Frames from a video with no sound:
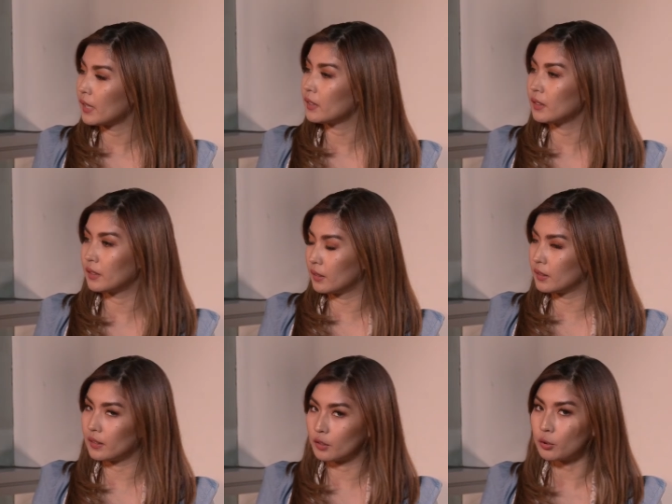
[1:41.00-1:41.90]
And
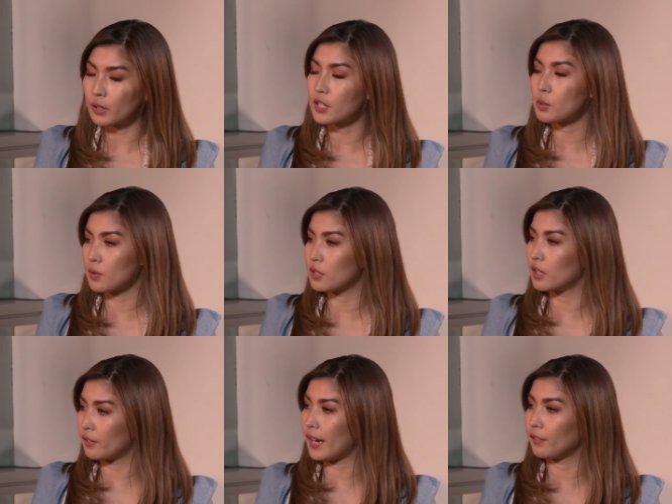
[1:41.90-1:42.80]
Kurash was
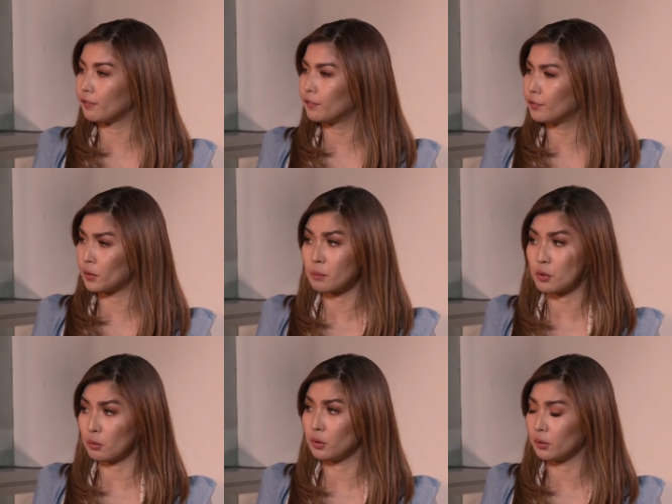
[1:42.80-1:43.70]
derived from
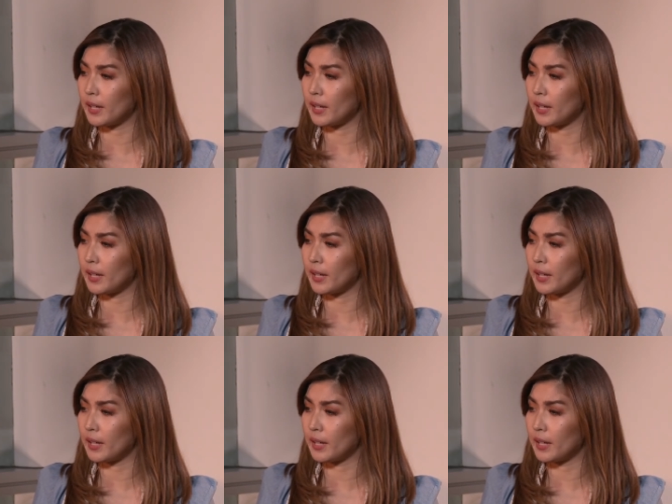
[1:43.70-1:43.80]
yeah, judo,